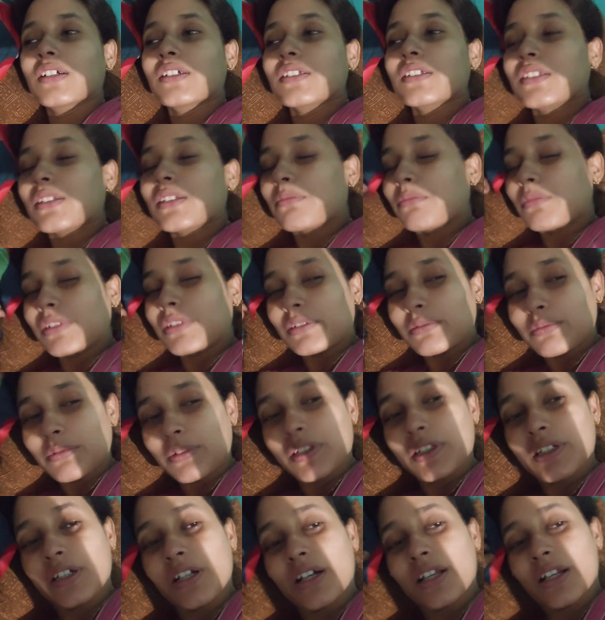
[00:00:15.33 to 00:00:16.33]
समझ में
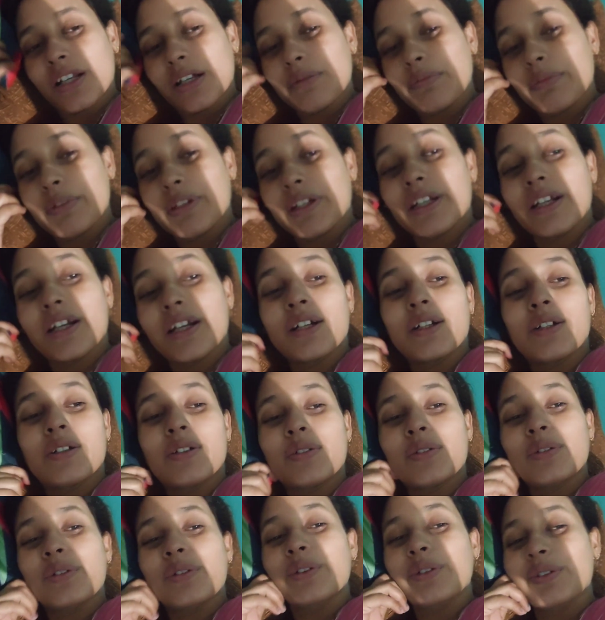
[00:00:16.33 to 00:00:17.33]
नहीं आ रहा है मैं क्या
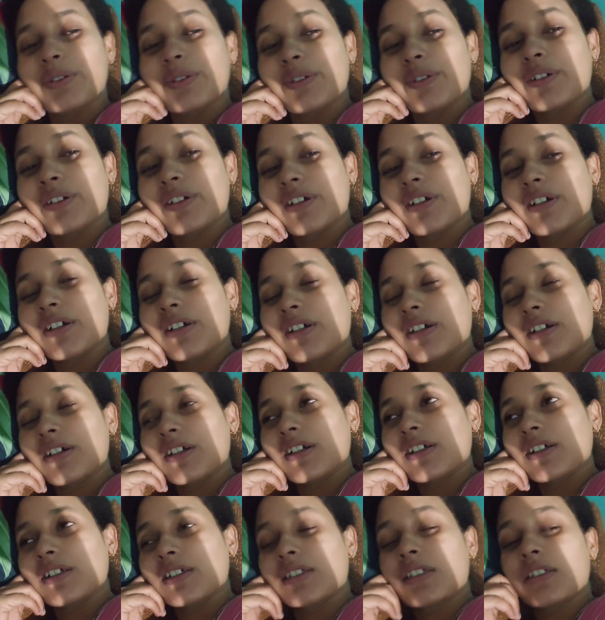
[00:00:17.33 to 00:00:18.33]
करूँ
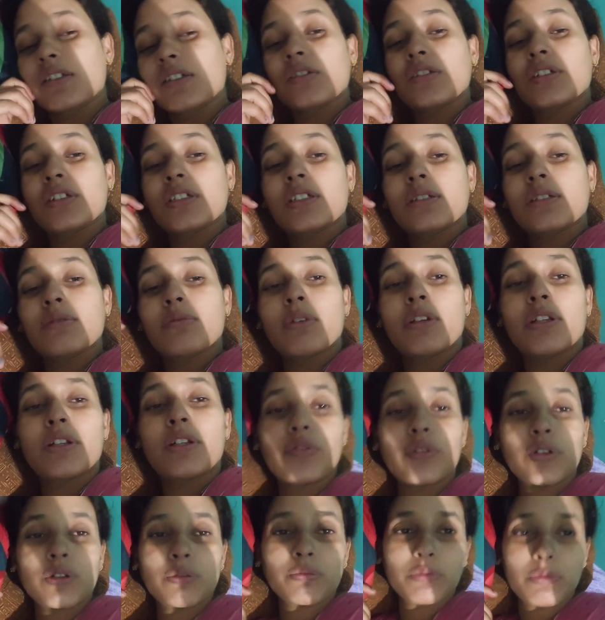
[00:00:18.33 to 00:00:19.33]
इसकी वजह से मैंने
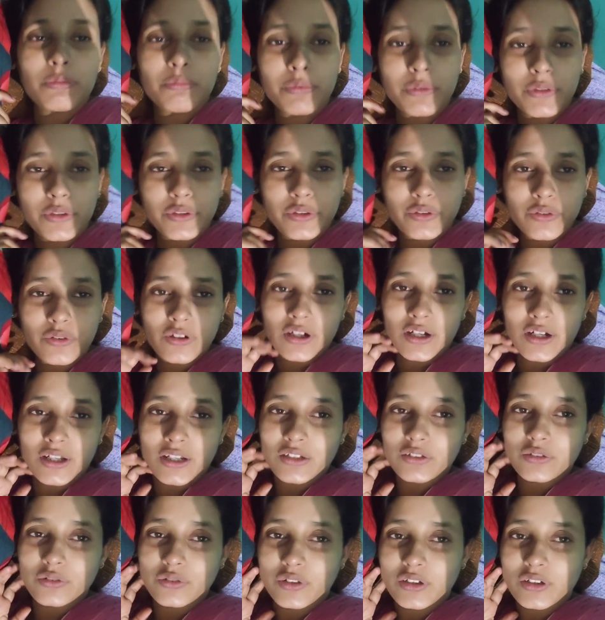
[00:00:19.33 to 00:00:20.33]
कोई भी वीडियो
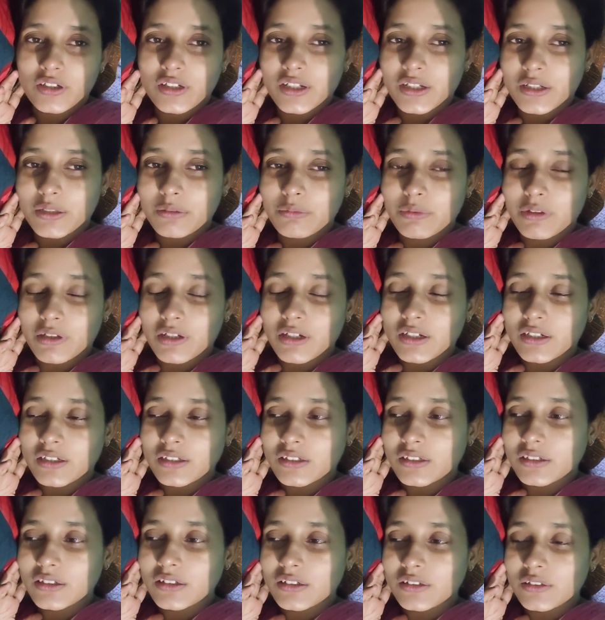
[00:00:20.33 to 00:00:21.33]
वगैरह जो है नहीं
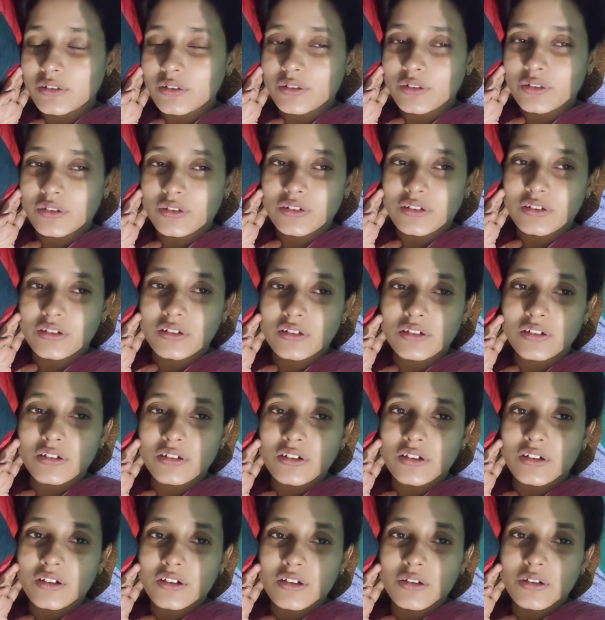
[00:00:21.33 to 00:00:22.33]
बनाई है और
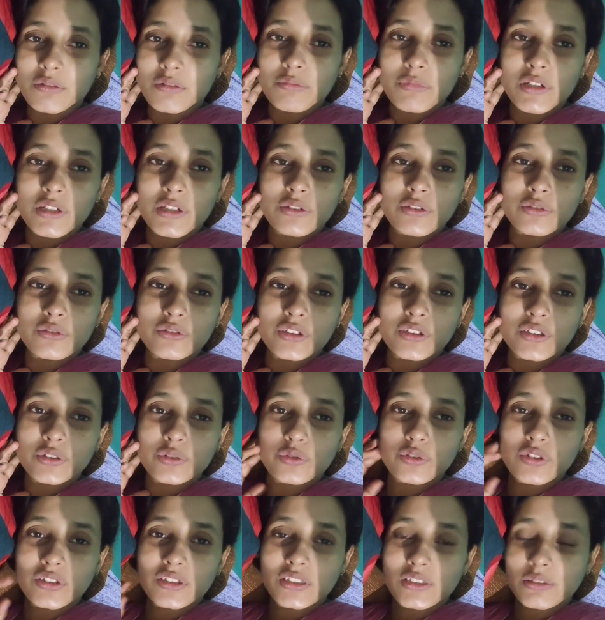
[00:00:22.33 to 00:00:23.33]
मैंने सोचा
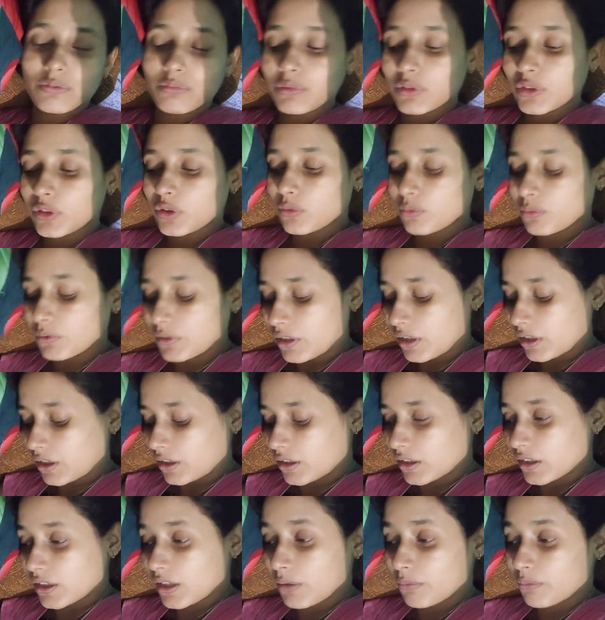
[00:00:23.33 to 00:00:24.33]
छोटी सी वीडियो
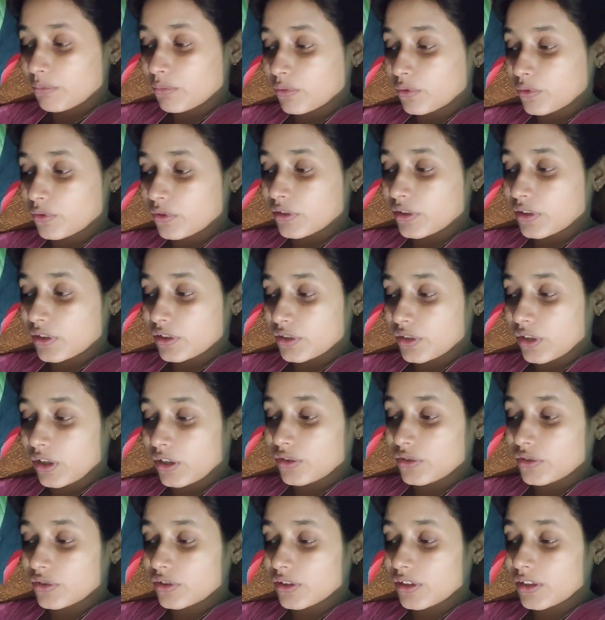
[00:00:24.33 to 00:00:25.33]
बनाकर आप लोग के
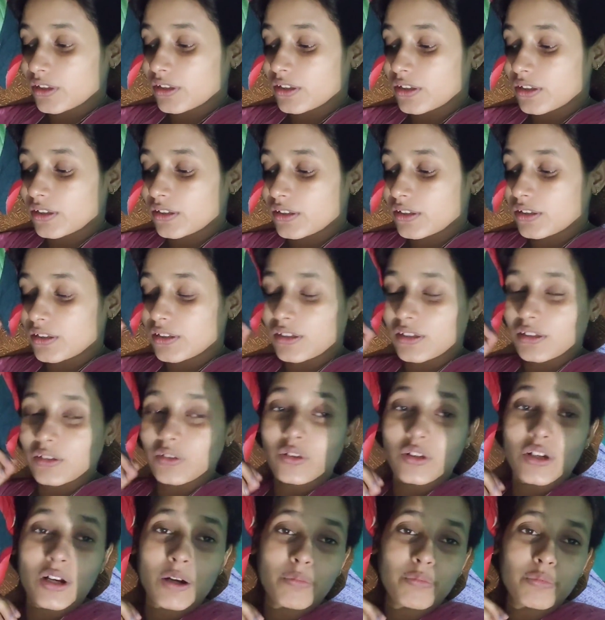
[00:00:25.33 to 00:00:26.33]
साथ शेयर करते हैं
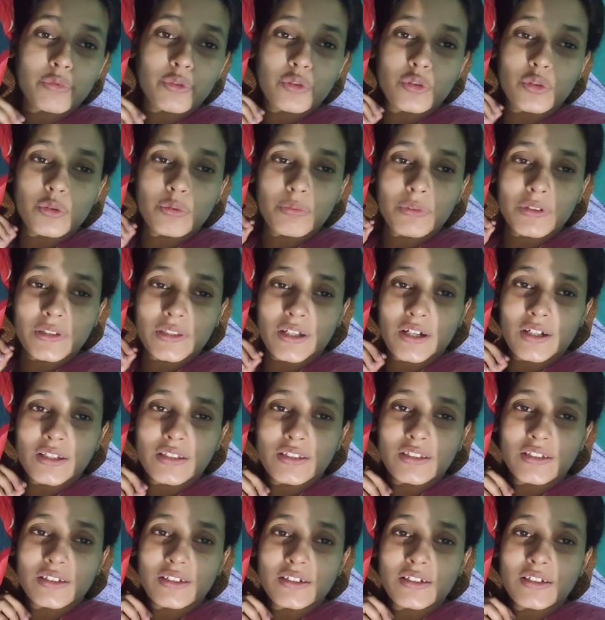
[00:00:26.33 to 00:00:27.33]
और आप लोग को
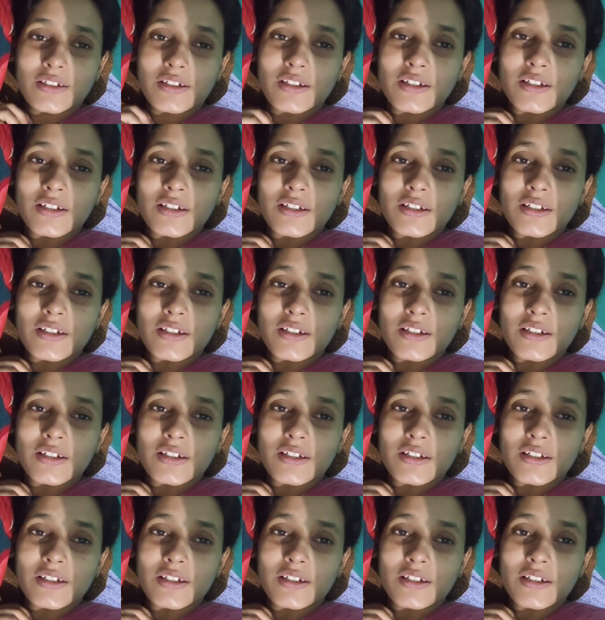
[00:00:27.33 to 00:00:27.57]
बताते हैं